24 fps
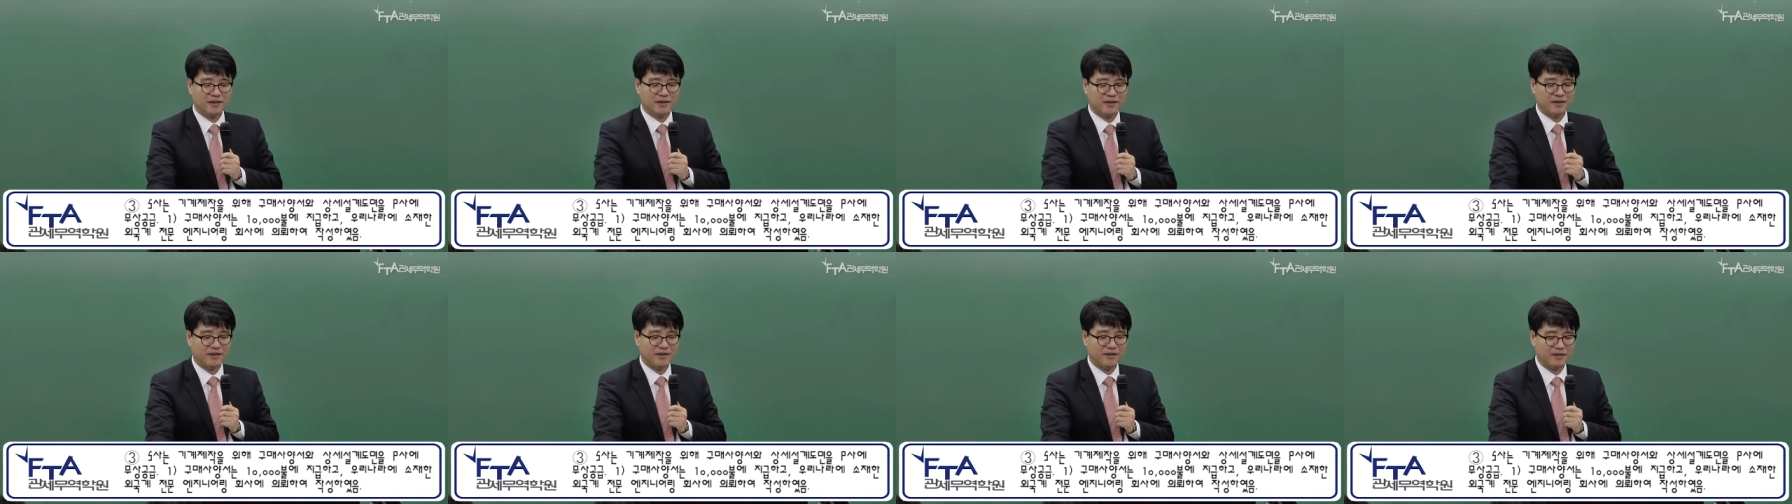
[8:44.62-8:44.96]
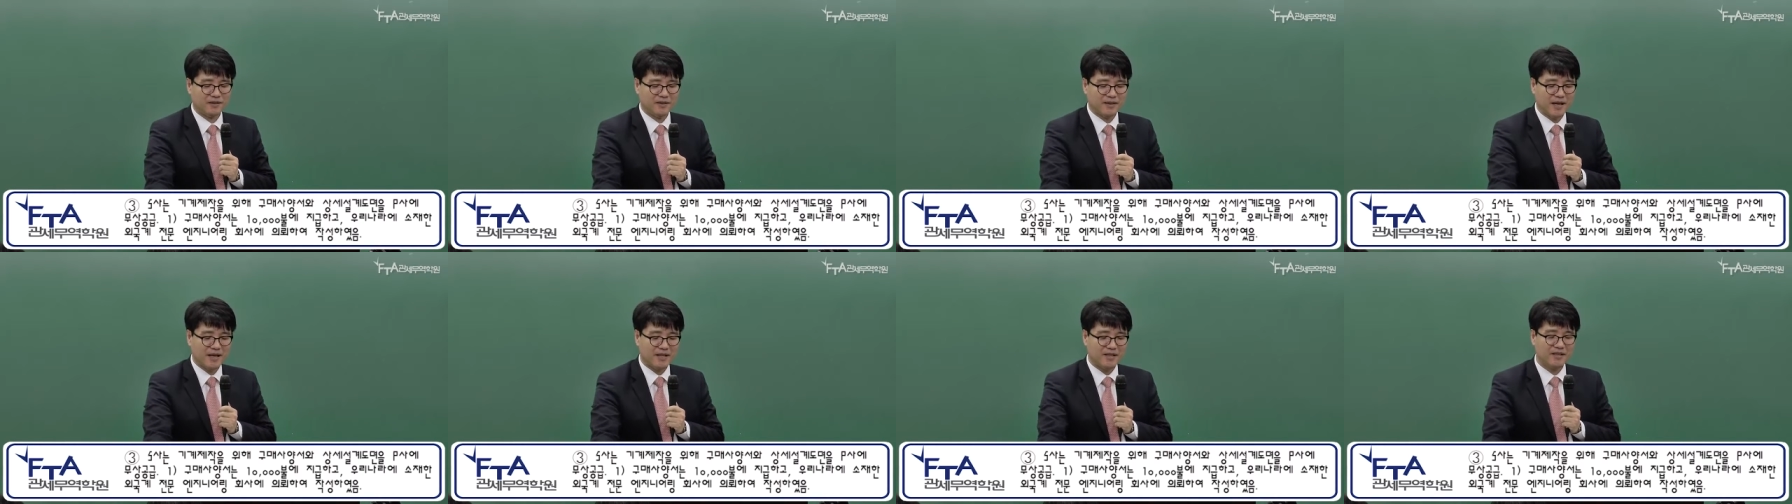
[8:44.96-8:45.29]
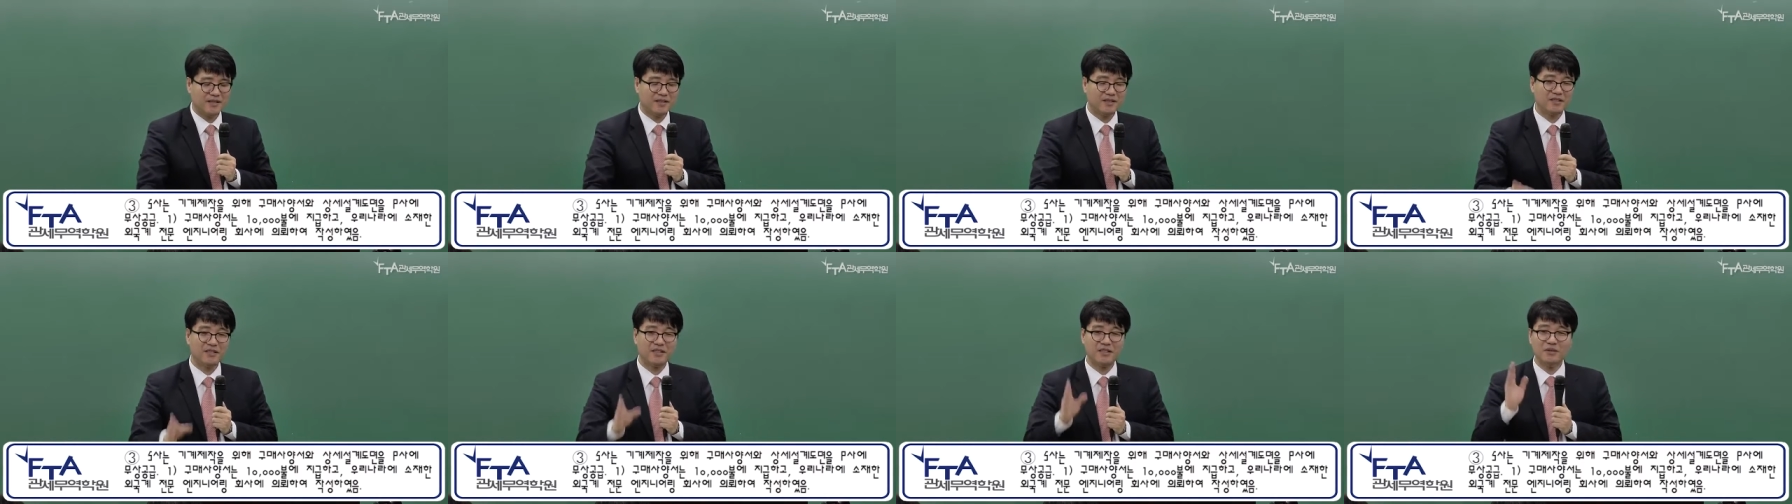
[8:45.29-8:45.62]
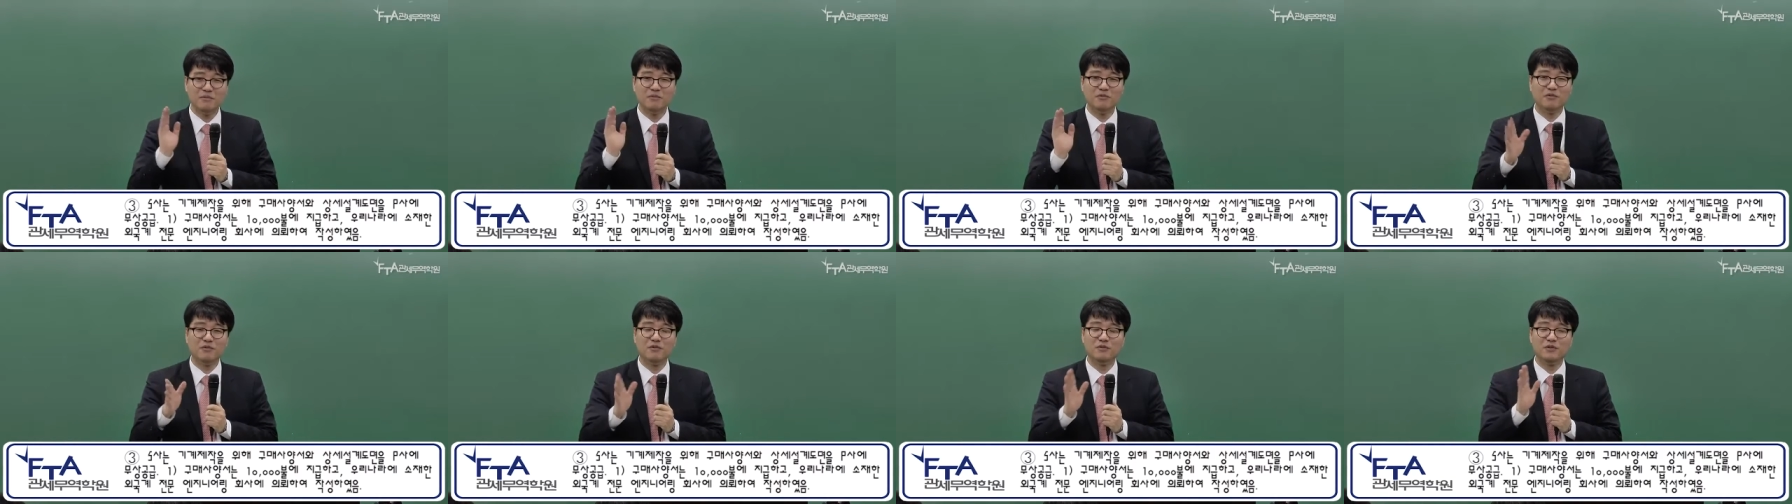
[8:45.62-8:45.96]
어, 사실은 그,
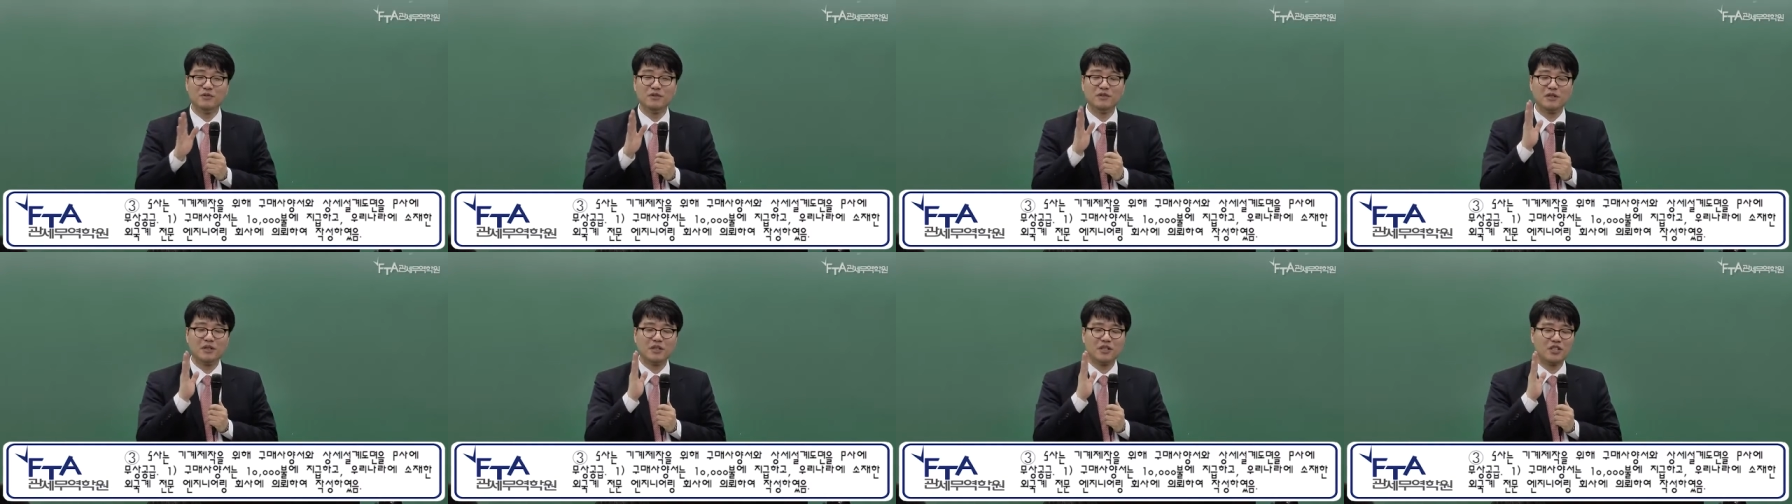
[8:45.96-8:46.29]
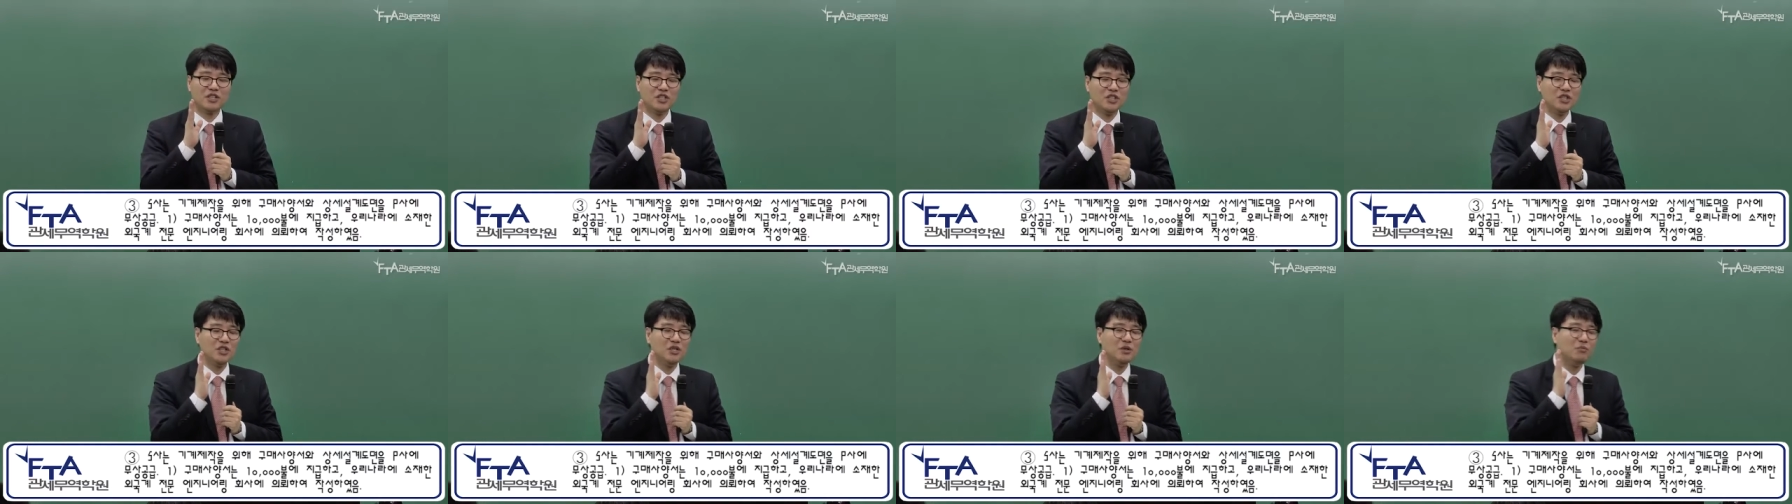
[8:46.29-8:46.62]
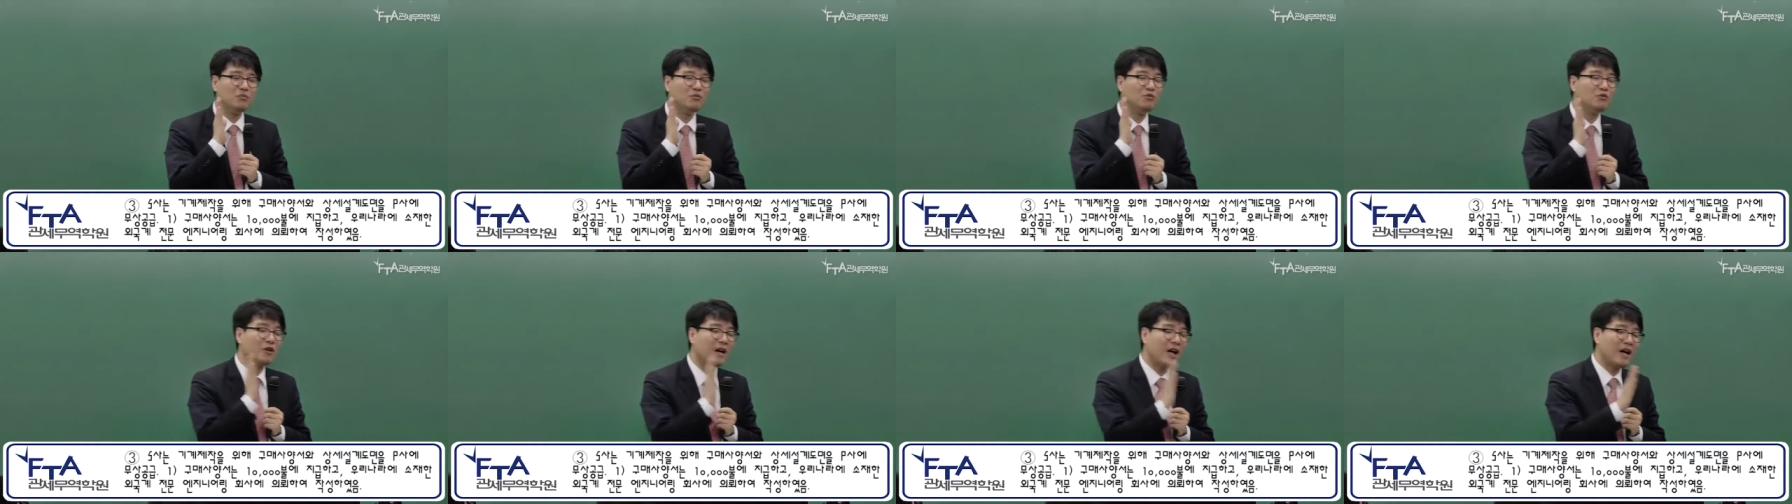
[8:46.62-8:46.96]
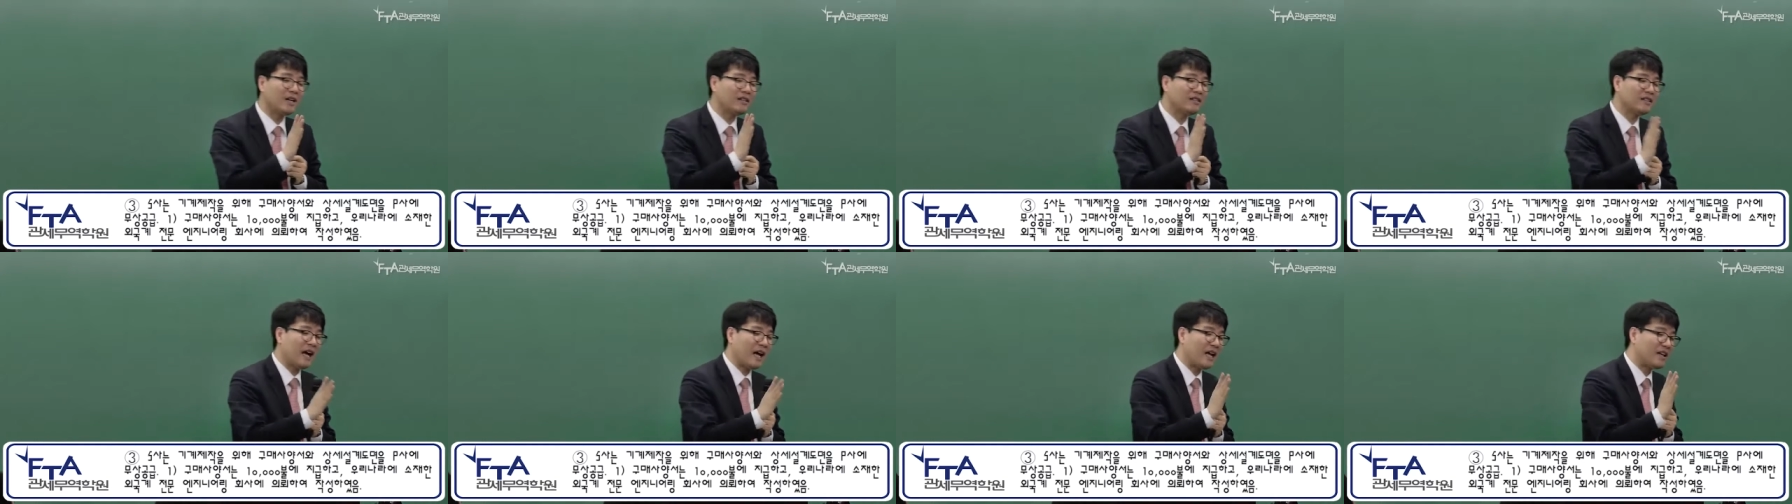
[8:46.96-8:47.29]
문, 그
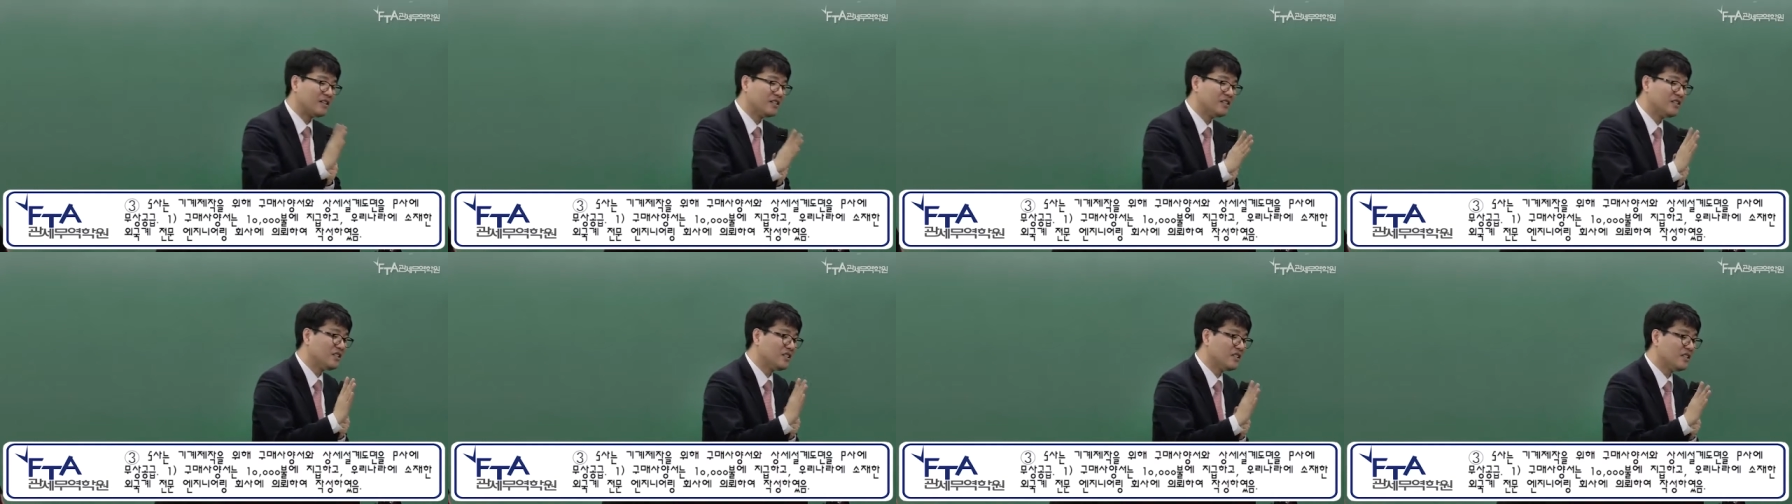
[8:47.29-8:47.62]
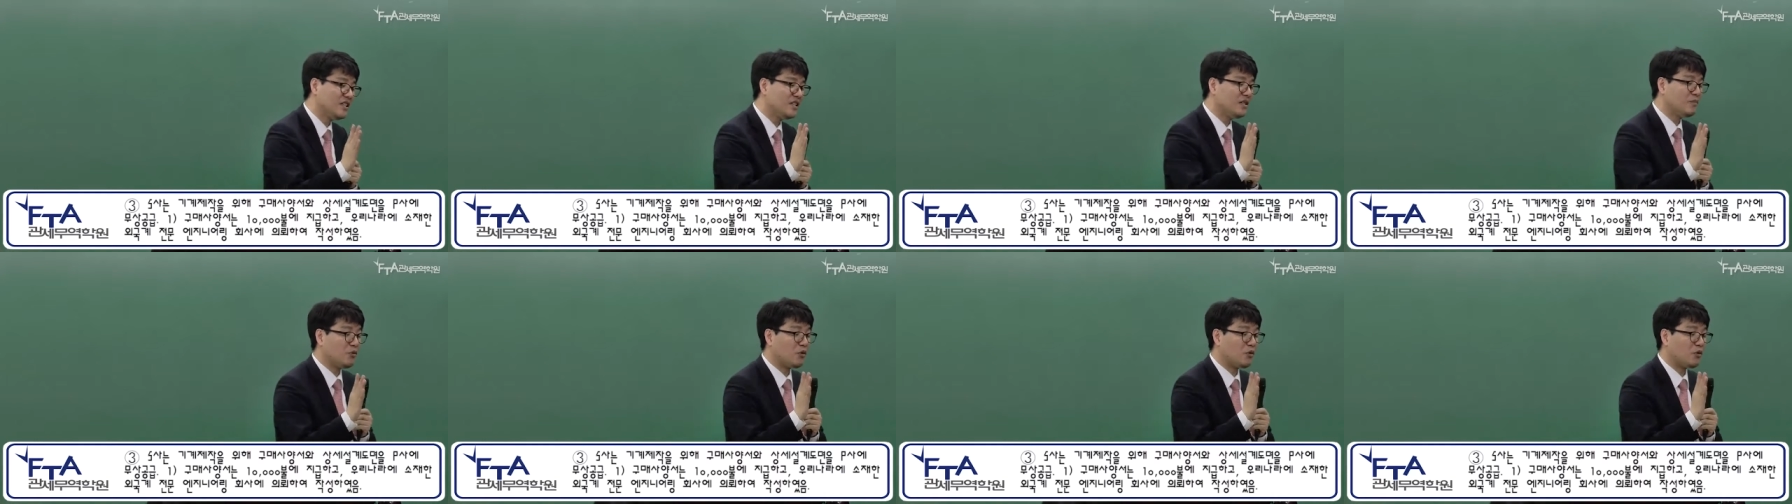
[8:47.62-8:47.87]
문항을 아는지